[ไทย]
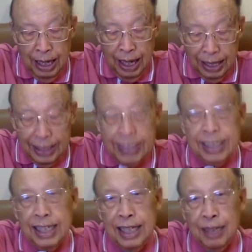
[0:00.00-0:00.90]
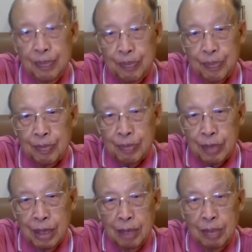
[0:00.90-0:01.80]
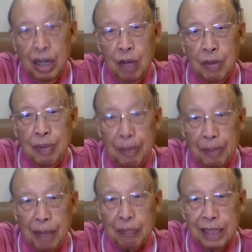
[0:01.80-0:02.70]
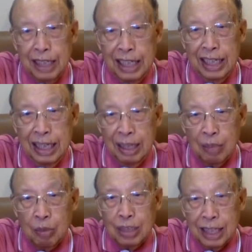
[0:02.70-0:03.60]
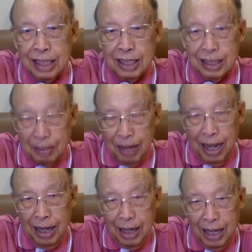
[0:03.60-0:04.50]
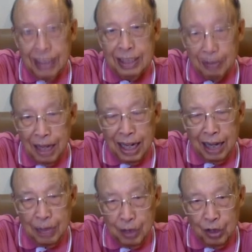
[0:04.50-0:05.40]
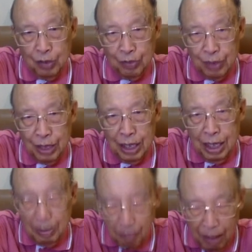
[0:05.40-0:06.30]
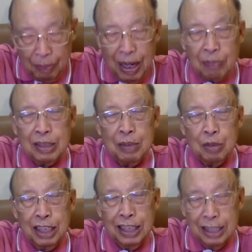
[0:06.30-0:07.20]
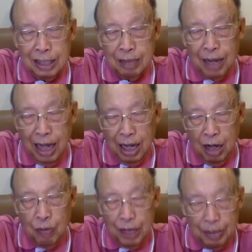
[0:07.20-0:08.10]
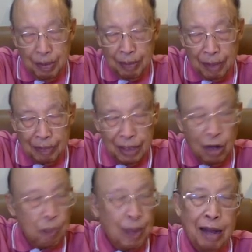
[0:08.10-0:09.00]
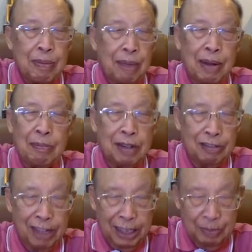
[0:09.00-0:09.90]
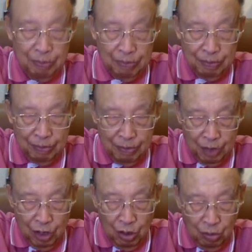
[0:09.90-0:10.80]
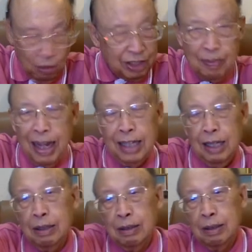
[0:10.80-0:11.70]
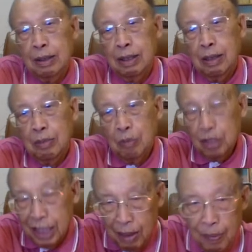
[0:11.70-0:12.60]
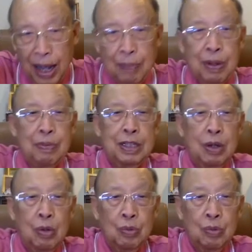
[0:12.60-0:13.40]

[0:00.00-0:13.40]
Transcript: อันที่สี่เมื่อเขามีบาปกรรมทีบทท่านถึกสำละอันนี้สำคัญหลายพี่น้องบาปกรรมทีบทท่านถึกสำละเขาไปเหตุบาปกรรม แต่เขาป้าบาปกรรมนั้นไว้เนาะบทสำละบทสารภาพกับพระเจ้า